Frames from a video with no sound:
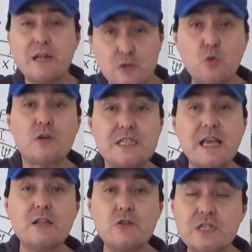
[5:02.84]
è il tuo
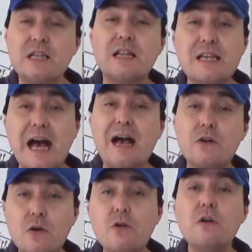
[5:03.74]
segno, sei del
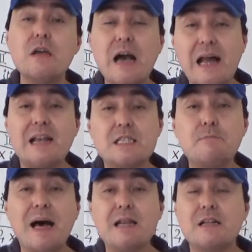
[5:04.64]
cancro, alle
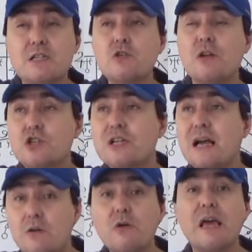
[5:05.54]
spalle del sole c'è il
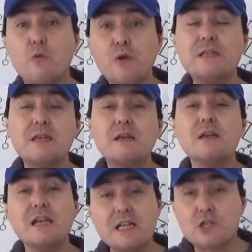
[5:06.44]
cancro e quindi
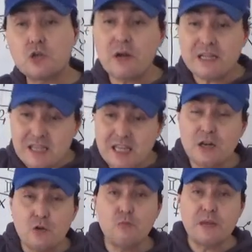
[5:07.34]
il sole ti
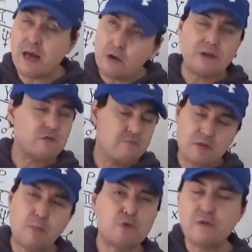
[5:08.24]
illumina.
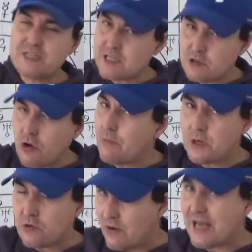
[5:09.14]
Dal punto di vista
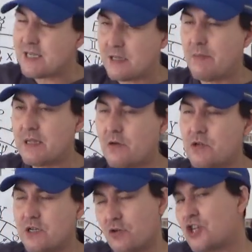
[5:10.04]
astronomico non è esattamente
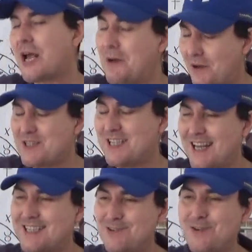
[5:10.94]
così, non c'è quella
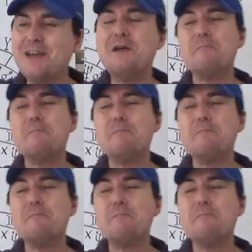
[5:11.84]
costellazione.